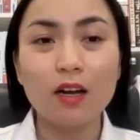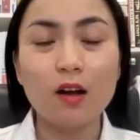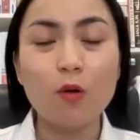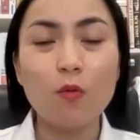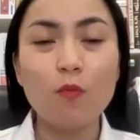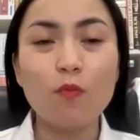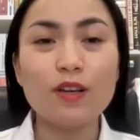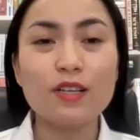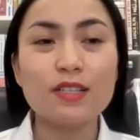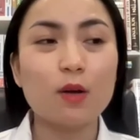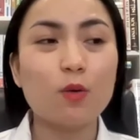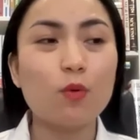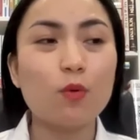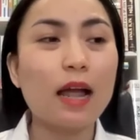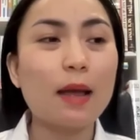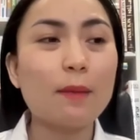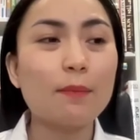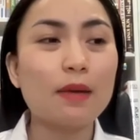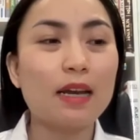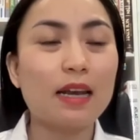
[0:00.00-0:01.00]
0,6
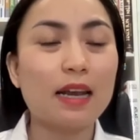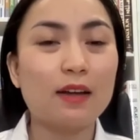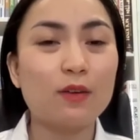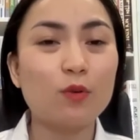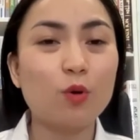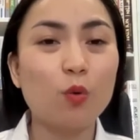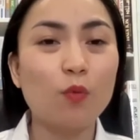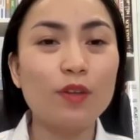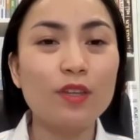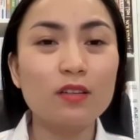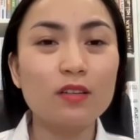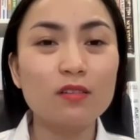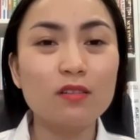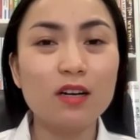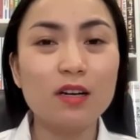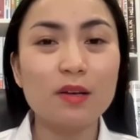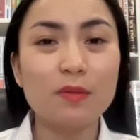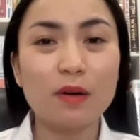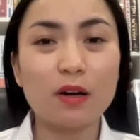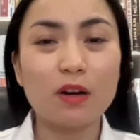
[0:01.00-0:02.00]
gram này là đối với những
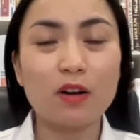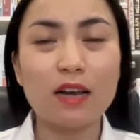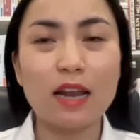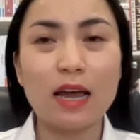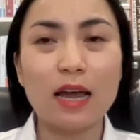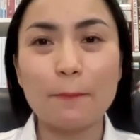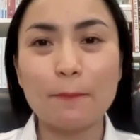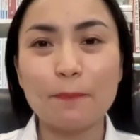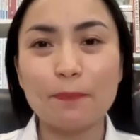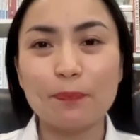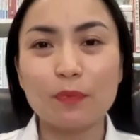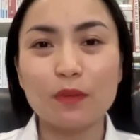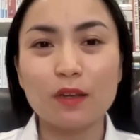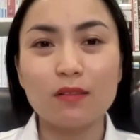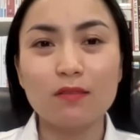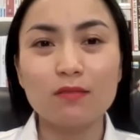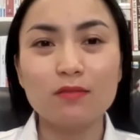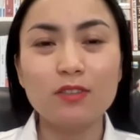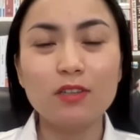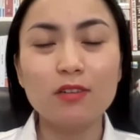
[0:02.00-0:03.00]
người mà gọi là
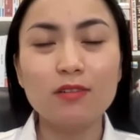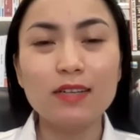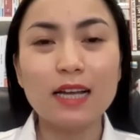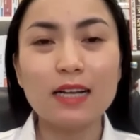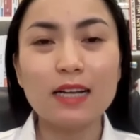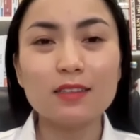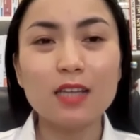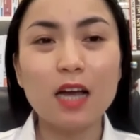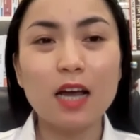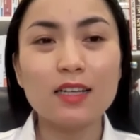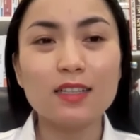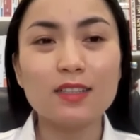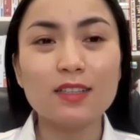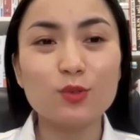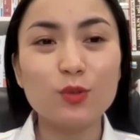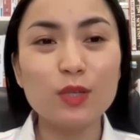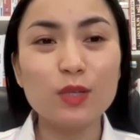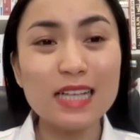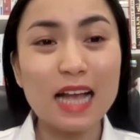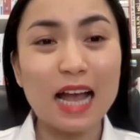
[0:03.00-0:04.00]
chức năng thận
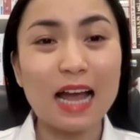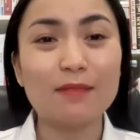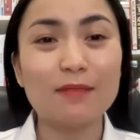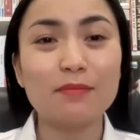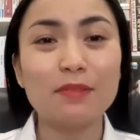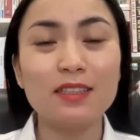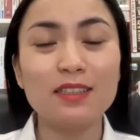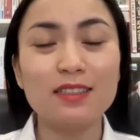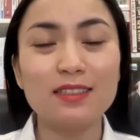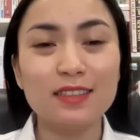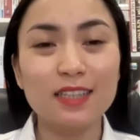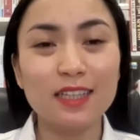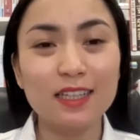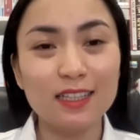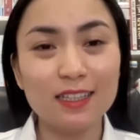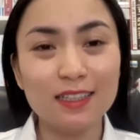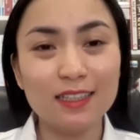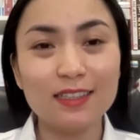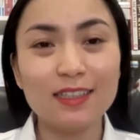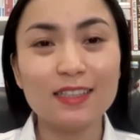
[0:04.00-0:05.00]
suy giảm ấy
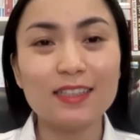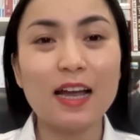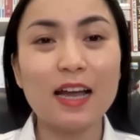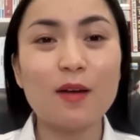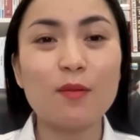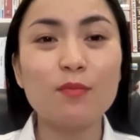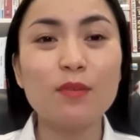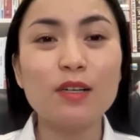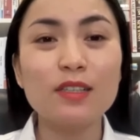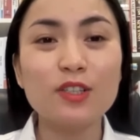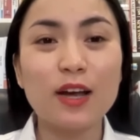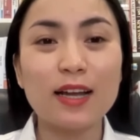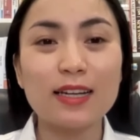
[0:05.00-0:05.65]
thì người ta cũng mới